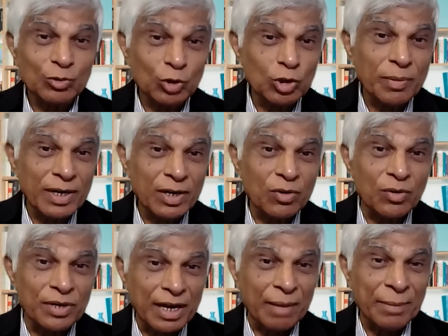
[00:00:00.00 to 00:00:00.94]

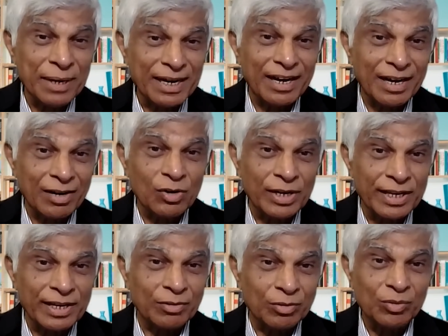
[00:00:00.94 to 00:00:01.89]
గుర్తుపెట్టుకోండి అమెరికాలో
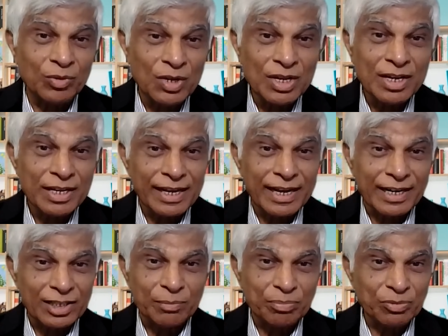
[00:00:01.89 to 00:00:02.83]
నేను
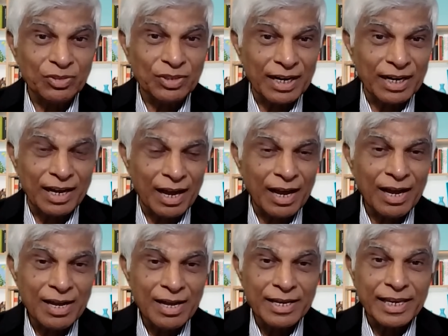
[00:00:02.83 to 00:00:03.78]
ఇక్కడ చెప్తుంది ఇక్కడ
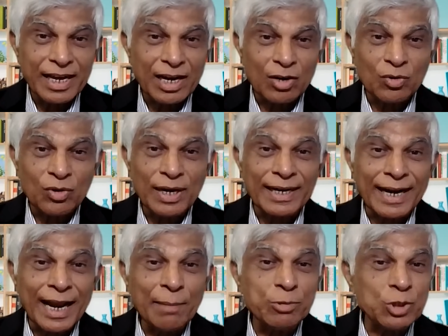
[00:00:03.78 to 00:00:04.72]
ఇక్కడ ఉన్న
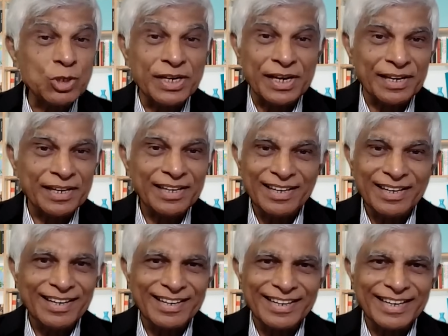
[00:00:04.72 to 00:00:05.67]
ట్రైబ్స్ని
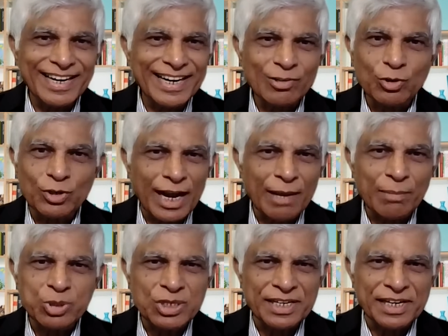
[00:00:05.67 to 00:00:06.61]
నేటివ్
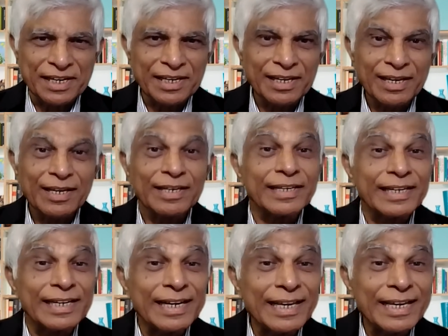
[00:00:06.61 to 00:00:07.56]
ట్రైబ్స్ని
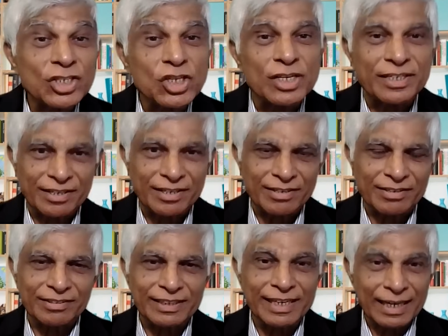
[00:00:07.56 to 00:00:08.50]
ఇండియన్స్ అంటారు
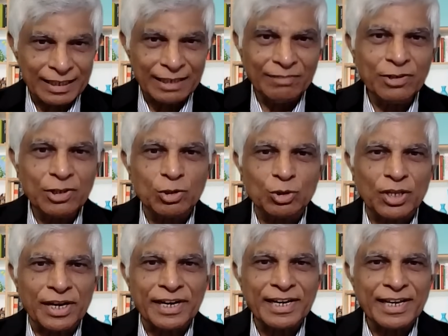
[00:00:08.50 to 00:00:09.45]
ఇక్కడ కన్ఫ్యూజ్
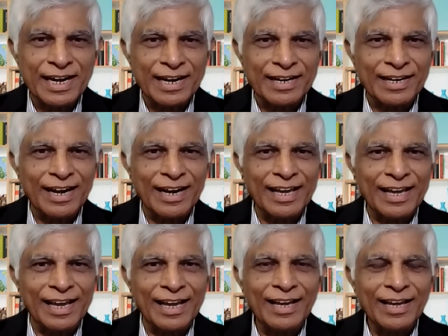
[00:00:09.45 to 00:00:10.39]
అవుతారు ఇండియన్ అనగానే